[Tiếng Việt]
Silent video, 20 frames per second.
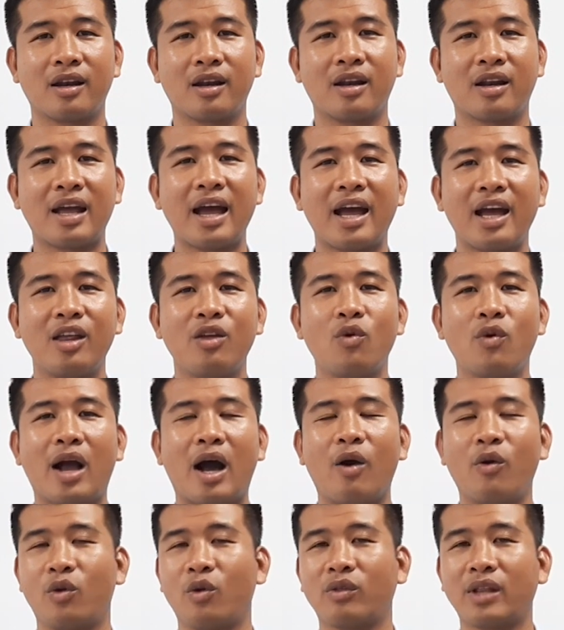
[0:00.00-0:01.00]
các cái nhu
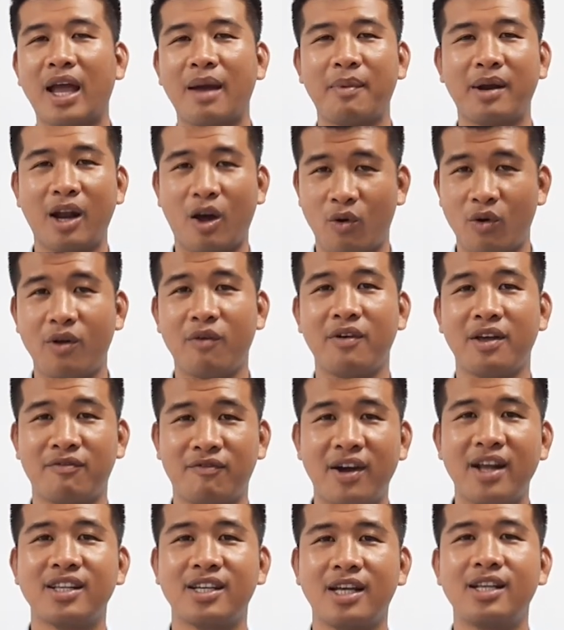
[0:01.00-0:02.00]
cầu chúng ta bắt đầu nó
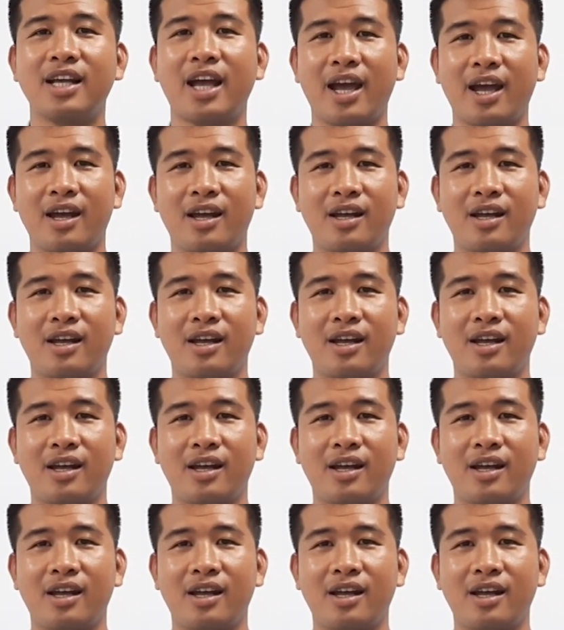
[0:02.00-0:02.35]
phát sinh ra